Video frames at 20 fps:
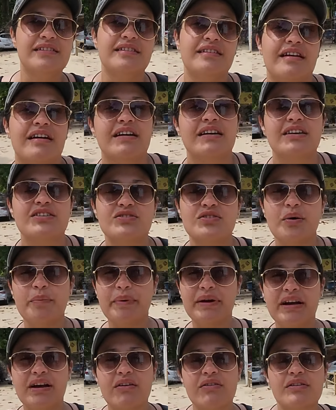Aí é só
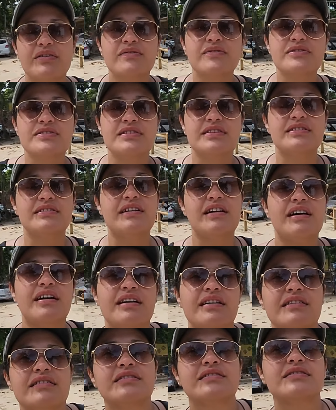pagar o que você está
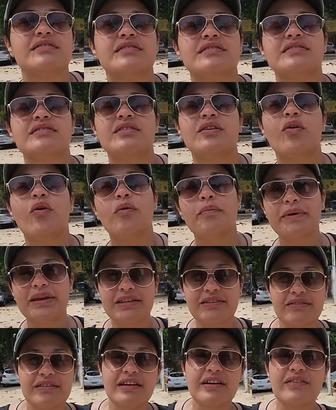
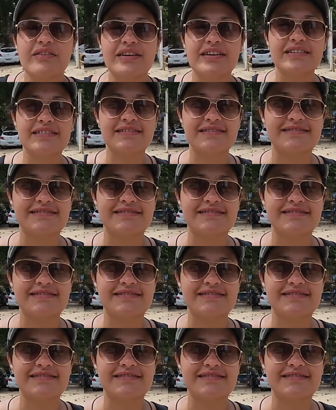comendo na hora.